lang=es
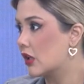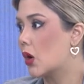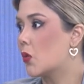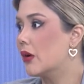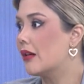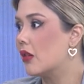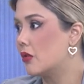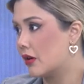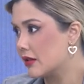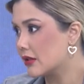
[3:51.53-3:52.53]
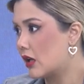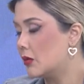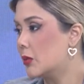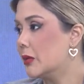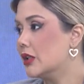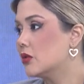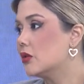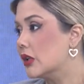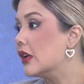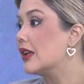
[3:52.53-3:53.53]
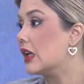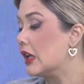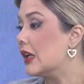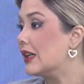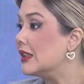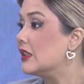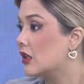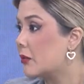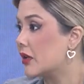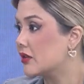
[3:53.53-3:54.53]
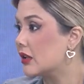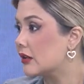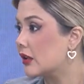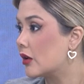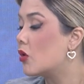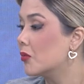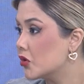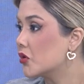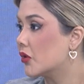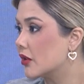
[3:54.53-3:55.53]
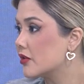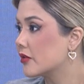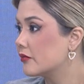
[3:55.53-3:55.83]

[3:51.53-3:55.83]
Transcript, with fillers: de los cuidadores, al momento de que la niña presente compulsiones.